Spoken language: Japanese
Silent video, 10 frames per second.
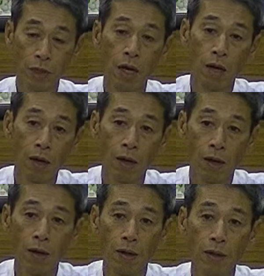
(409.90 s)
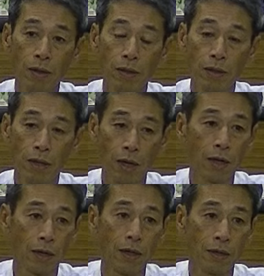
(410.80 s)
ああ、はい
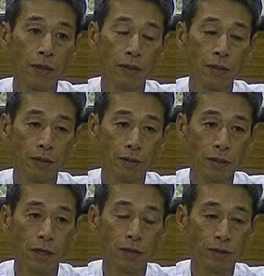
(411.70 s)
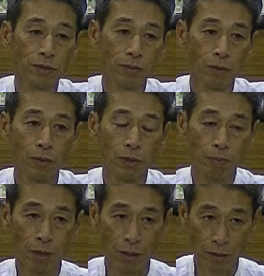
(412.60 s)
はい。だから化学肥料も
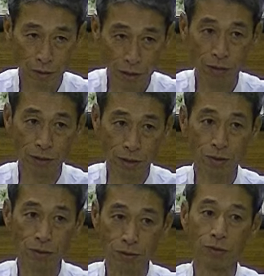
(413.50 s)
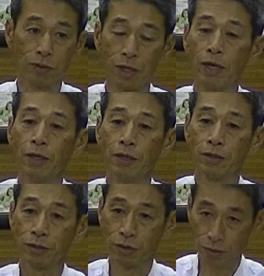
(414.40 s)
やっぱ堆肥をちゃんと作って
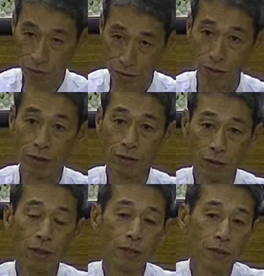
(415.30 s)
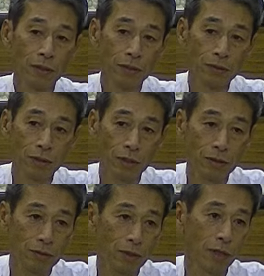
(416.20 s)
土を作ってですね、それか
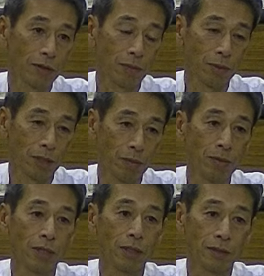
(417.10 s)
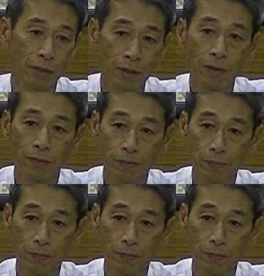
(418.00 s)
ら作らないとやっぱダメみたいですね。